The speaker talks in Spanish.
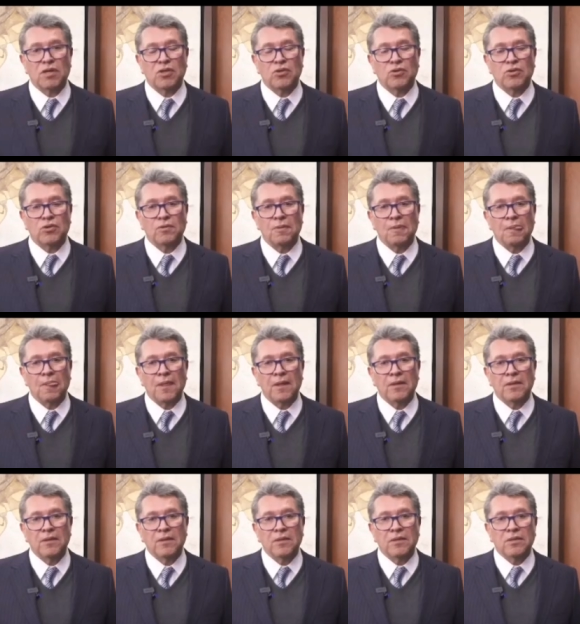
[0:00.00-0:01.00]
Obrador.
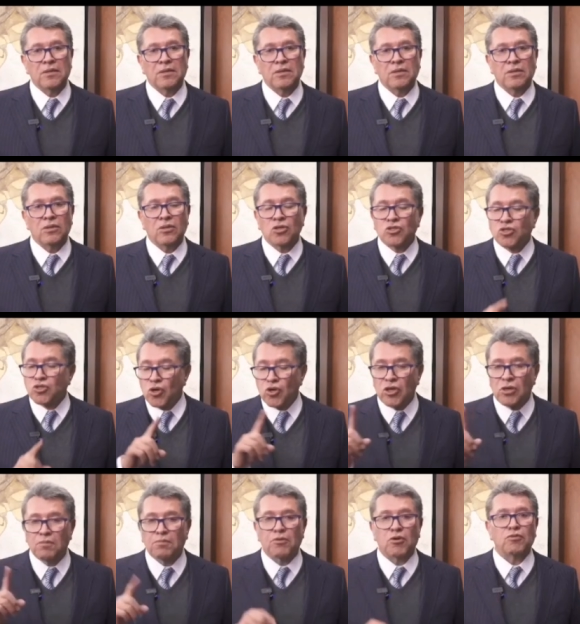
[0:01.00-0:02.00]
No
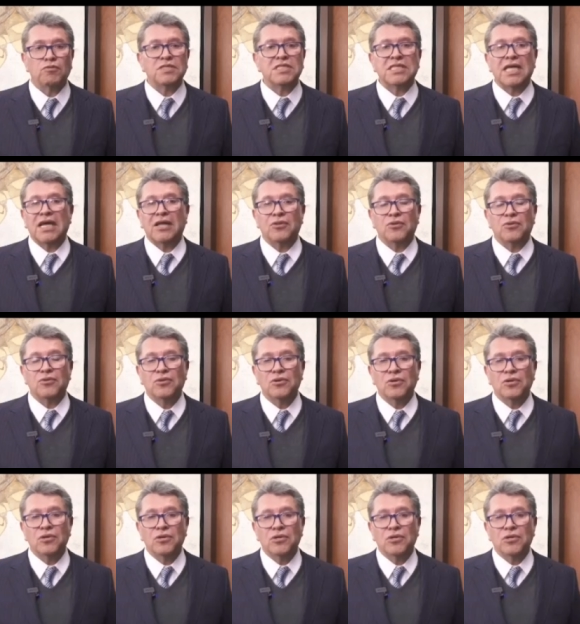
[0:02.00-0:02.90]
soy improvisado